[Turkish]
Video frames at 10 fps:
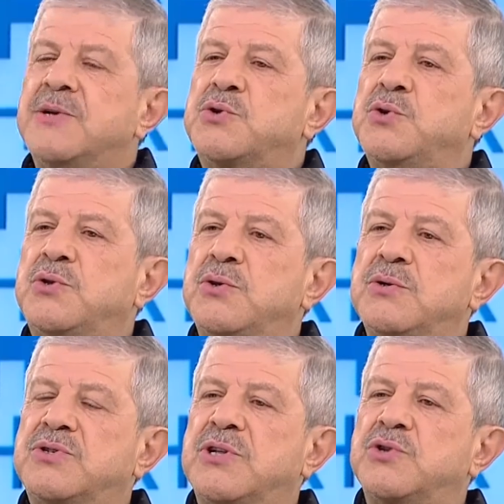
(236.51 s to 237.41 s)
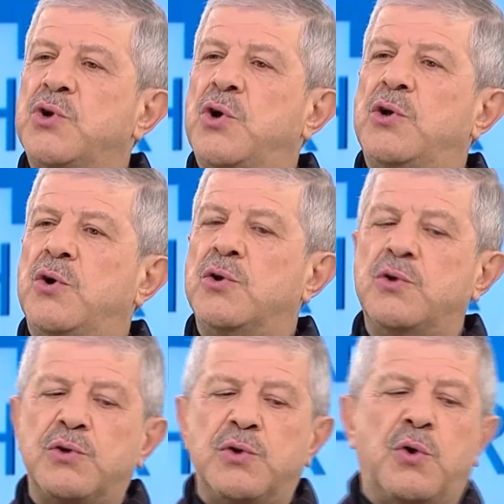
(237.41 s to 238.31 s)
Süt işte şöyle
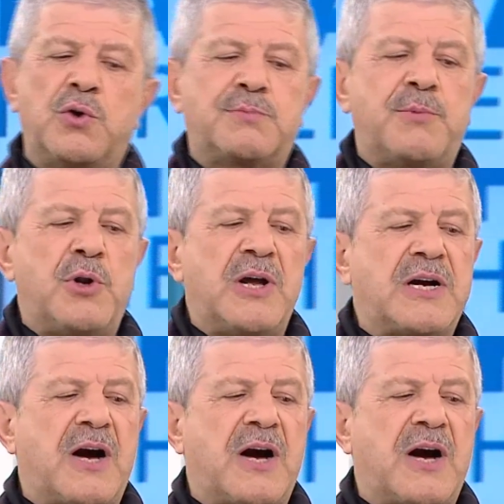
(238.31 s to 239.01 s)
olur, yoğurt böyle,